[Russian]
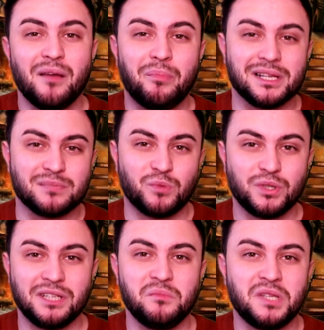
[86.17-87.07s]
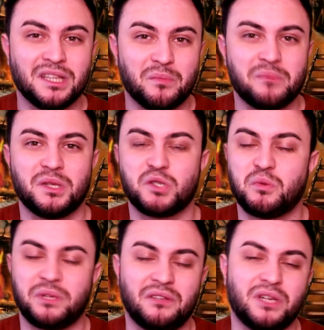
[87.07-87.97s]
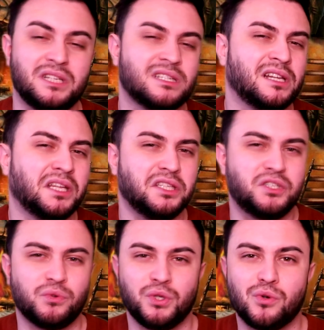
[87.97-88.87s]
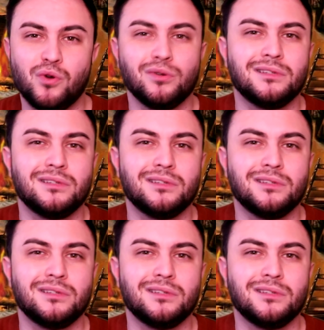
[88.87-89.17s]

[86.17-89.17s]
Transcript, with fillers: Посмотрим. Я напоминаю, что предварительно ничего не гуглю,